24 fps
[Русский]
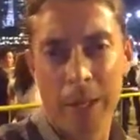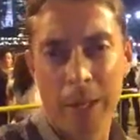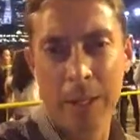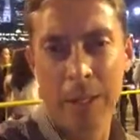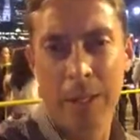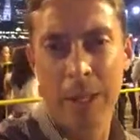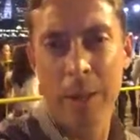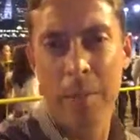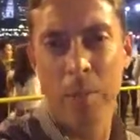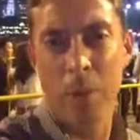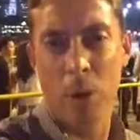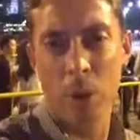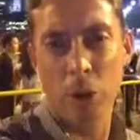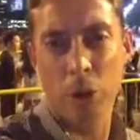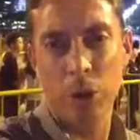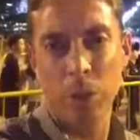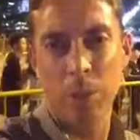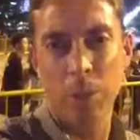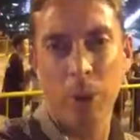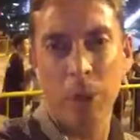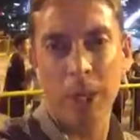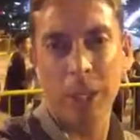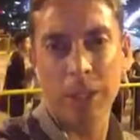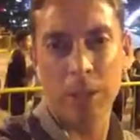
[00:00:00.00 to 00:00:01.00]
где
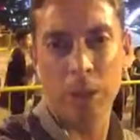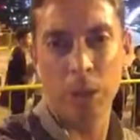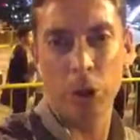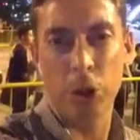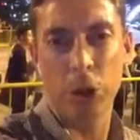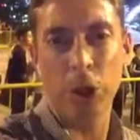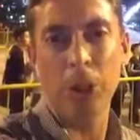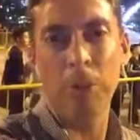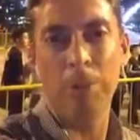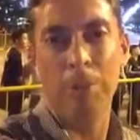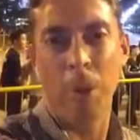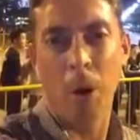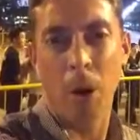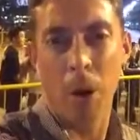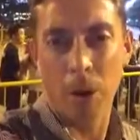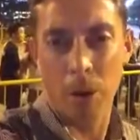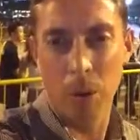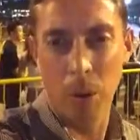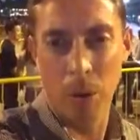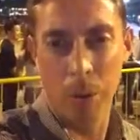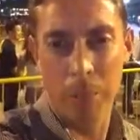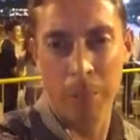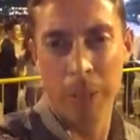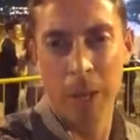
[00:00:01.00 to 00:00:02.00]
можно будет служить
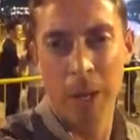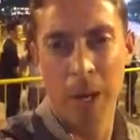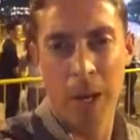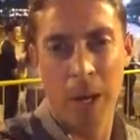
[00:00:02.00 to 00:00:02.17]
Богу,